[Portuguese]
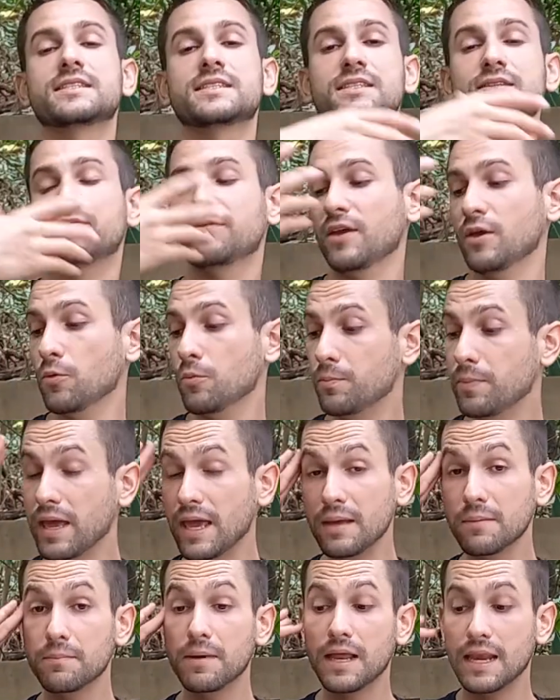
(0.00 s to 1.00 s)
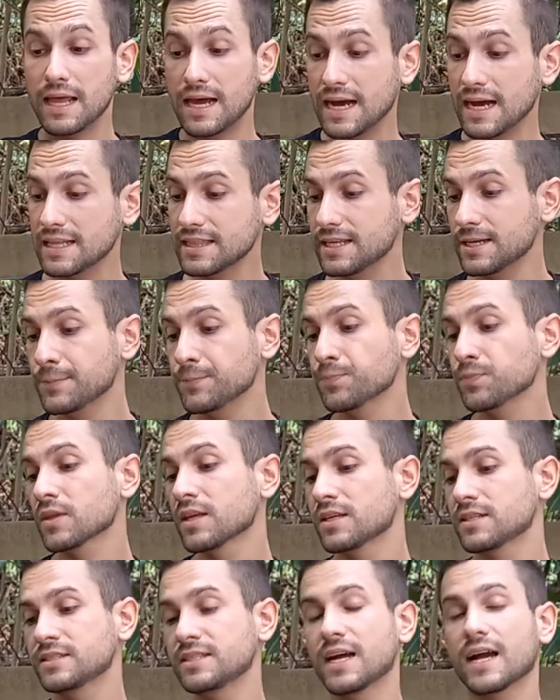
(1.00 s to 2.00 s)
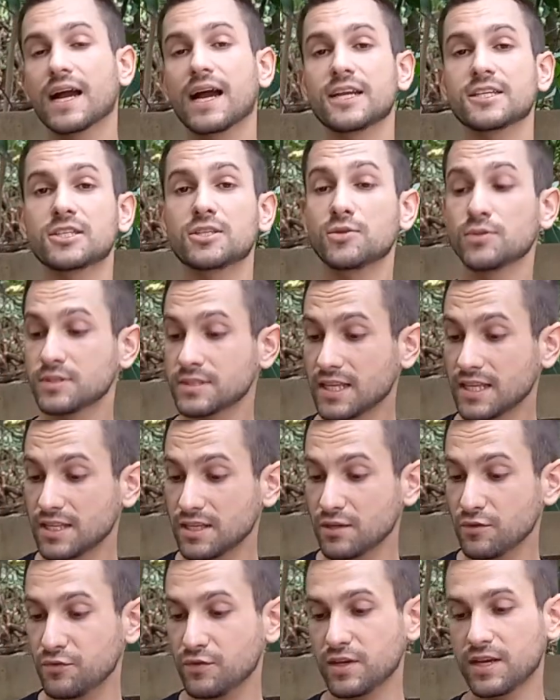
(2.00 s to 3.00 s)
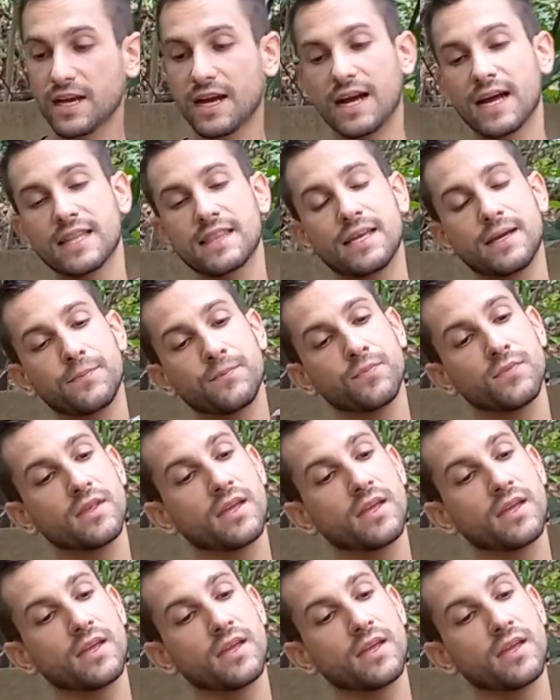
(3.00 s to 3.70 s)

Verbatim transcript: se veio bem embalada, se a caixa não está danificada,